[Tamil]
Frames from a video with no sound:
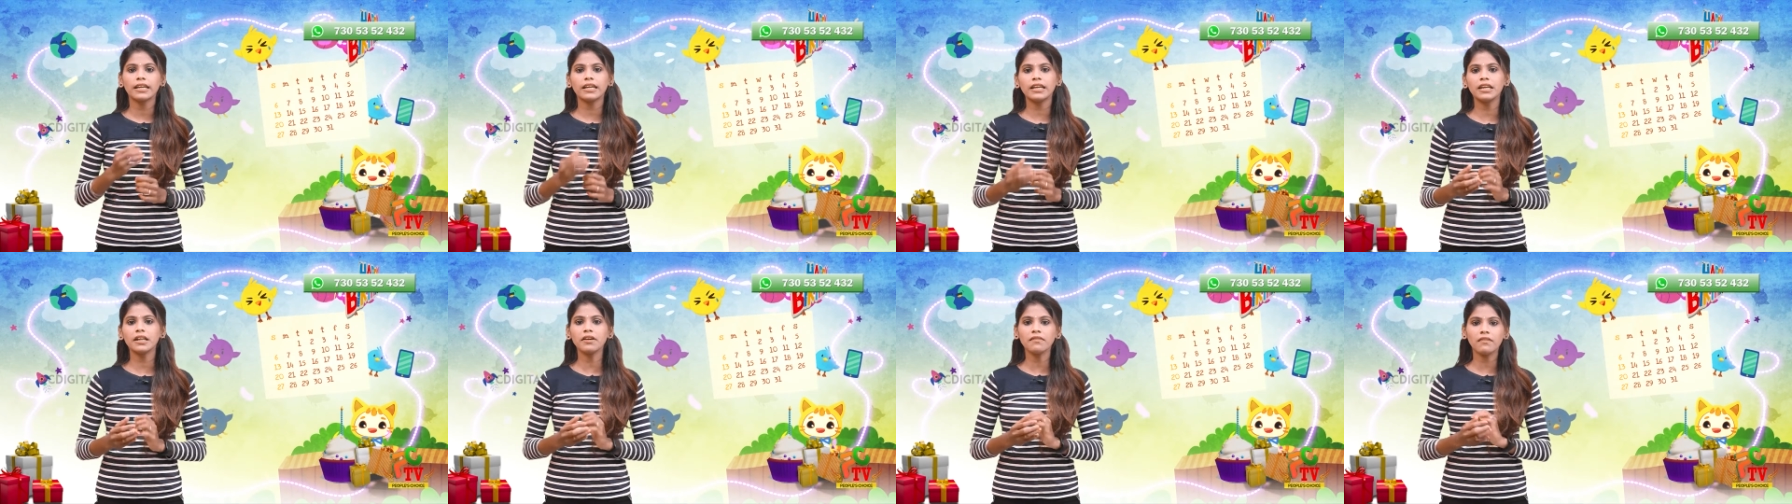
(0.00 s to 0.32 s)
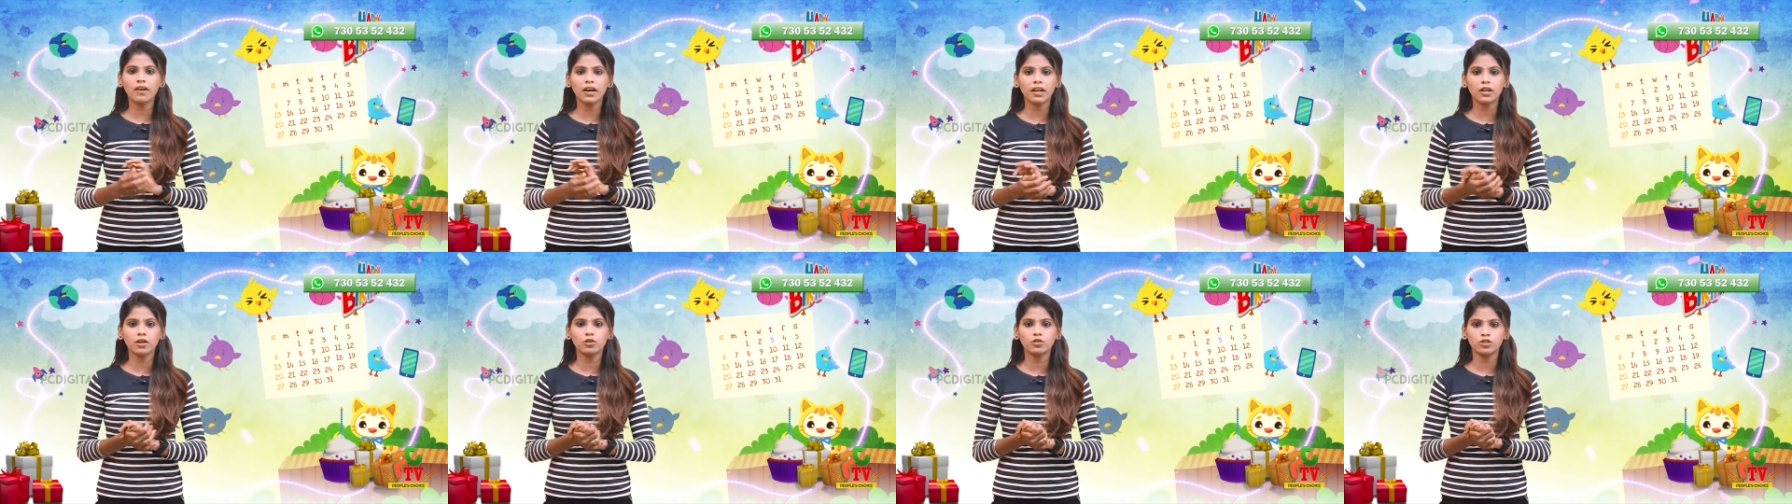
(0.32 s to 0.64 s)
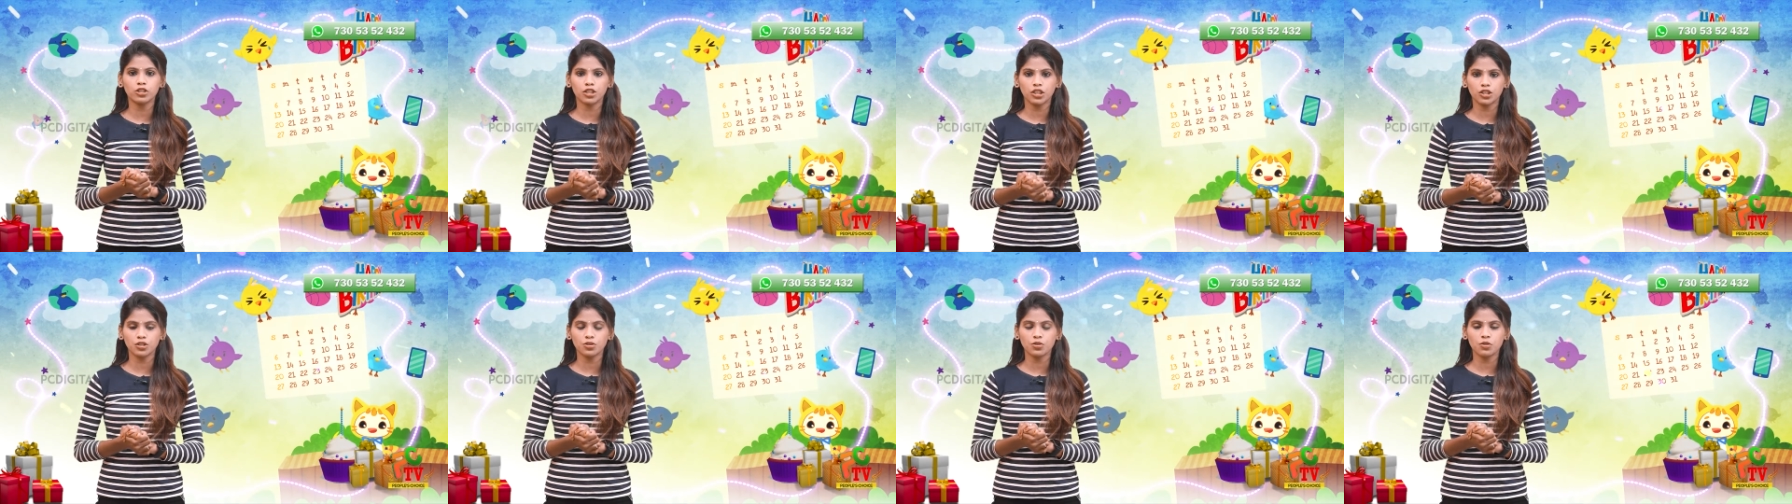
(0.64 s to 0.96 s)
இனி
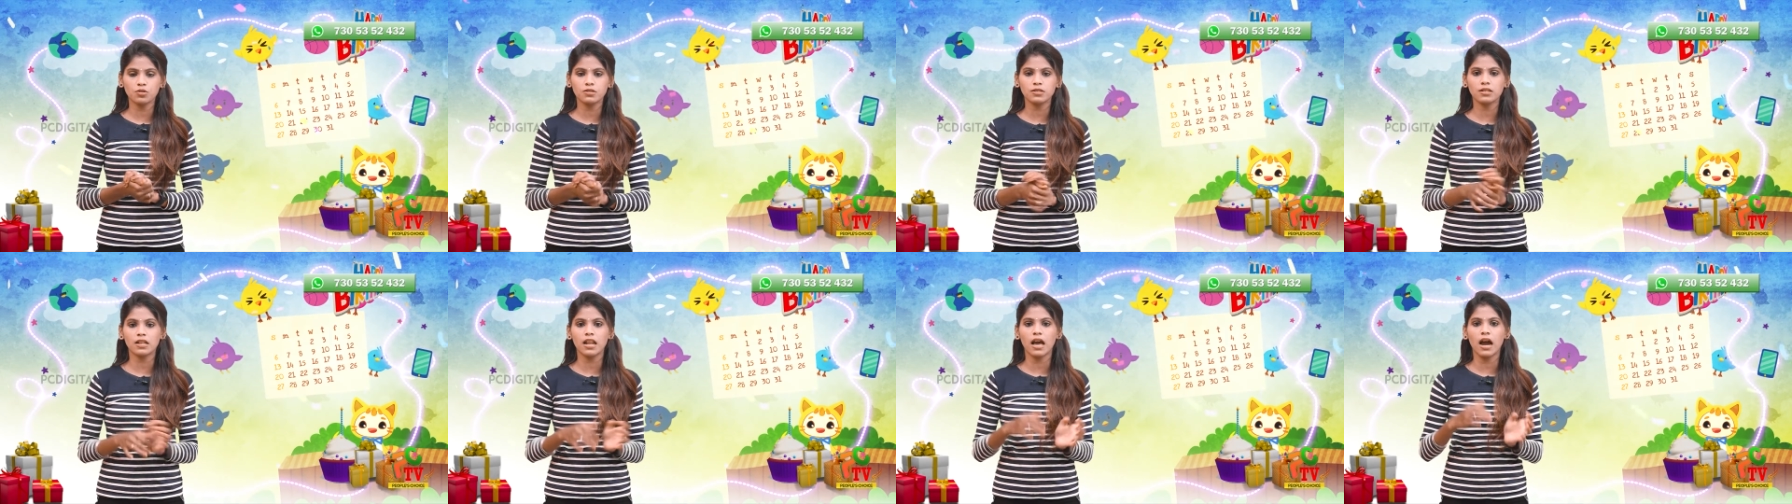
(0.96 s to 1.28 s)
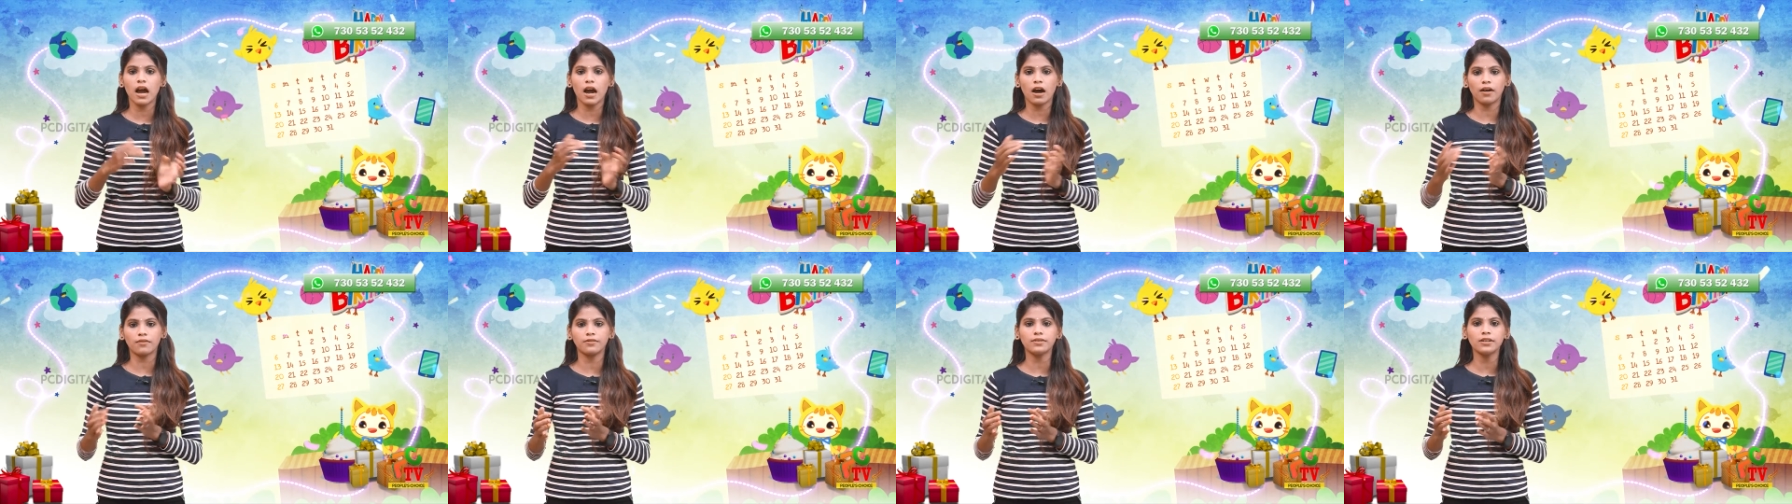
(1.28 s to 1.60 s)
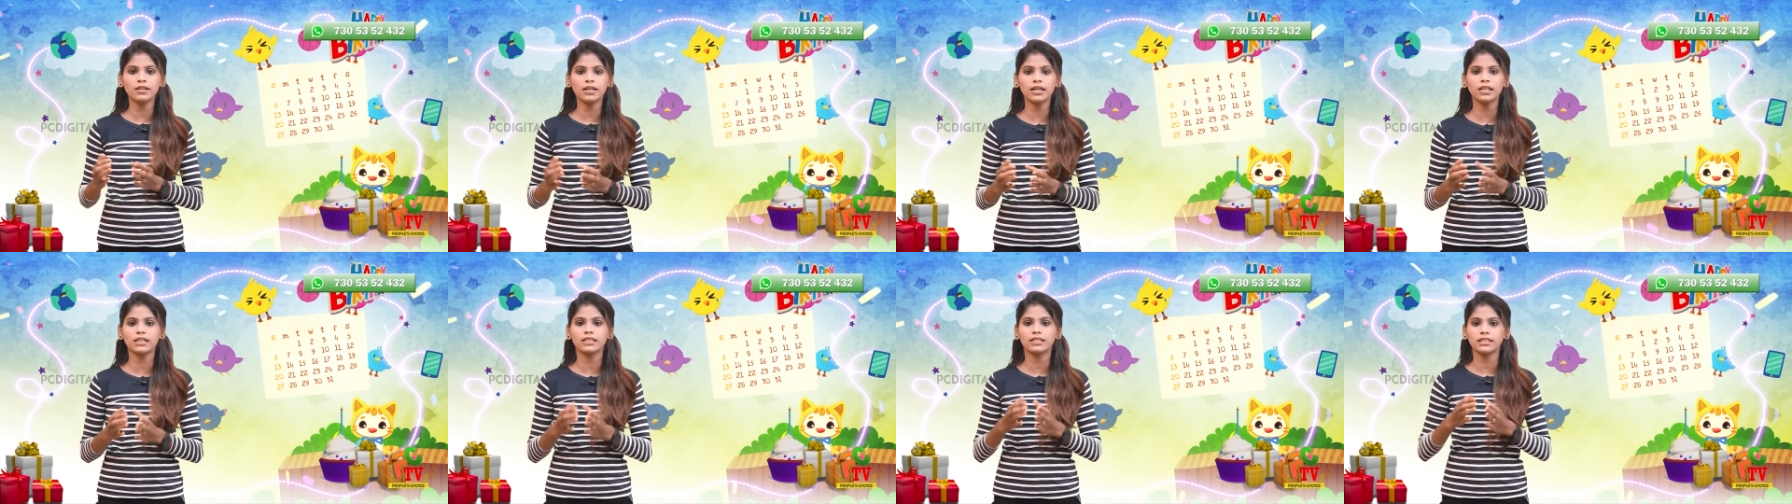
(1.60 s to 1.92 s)
வரக்கூடிய ஷோஸில்
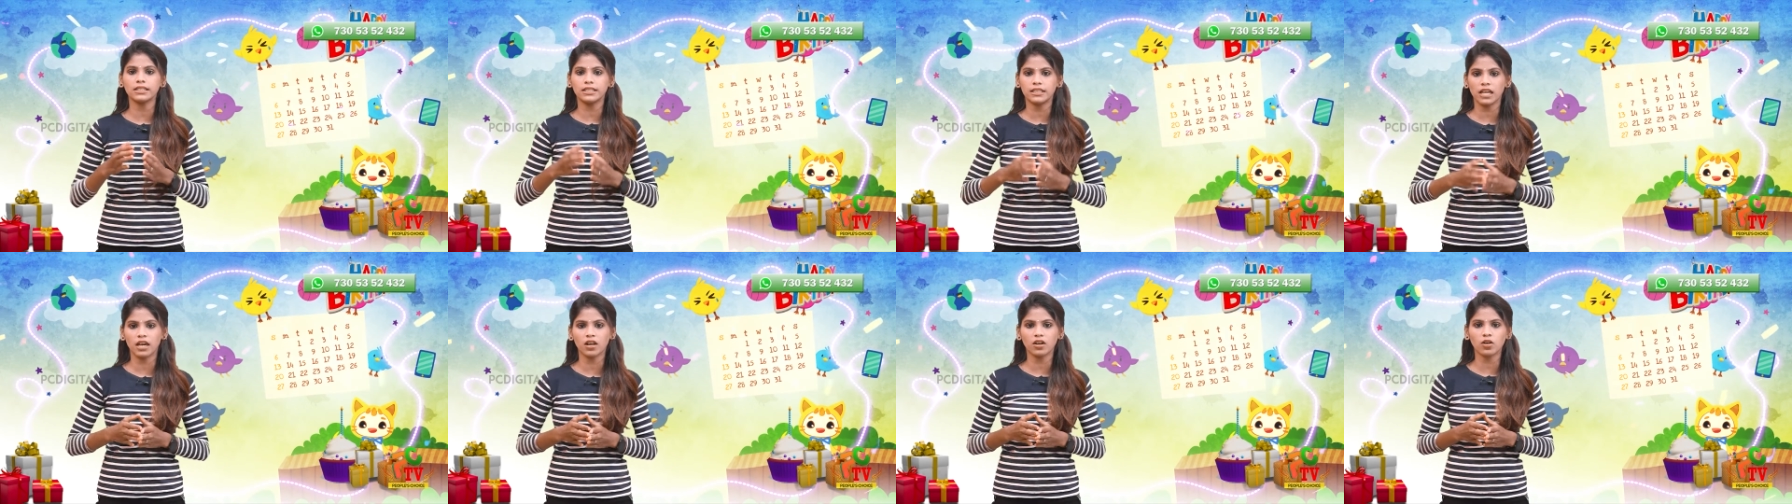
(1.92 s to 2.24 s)
அவங்களுக்கு